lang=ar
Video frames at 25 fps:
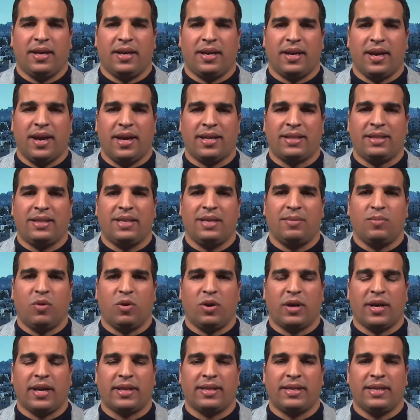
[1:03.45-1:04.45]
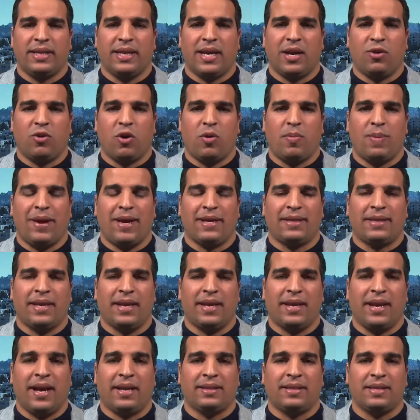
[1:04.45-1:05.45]
الديمقراطية وهما
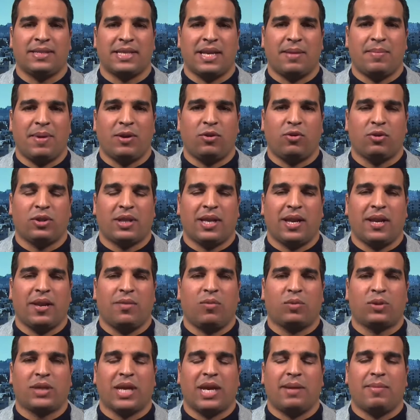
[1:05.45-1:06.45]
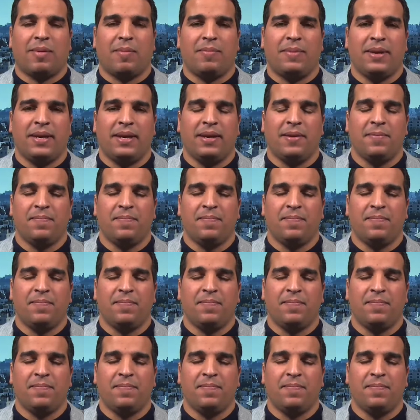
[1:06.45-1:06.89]
أدى إلى اعتصام الكتلة للمطالبة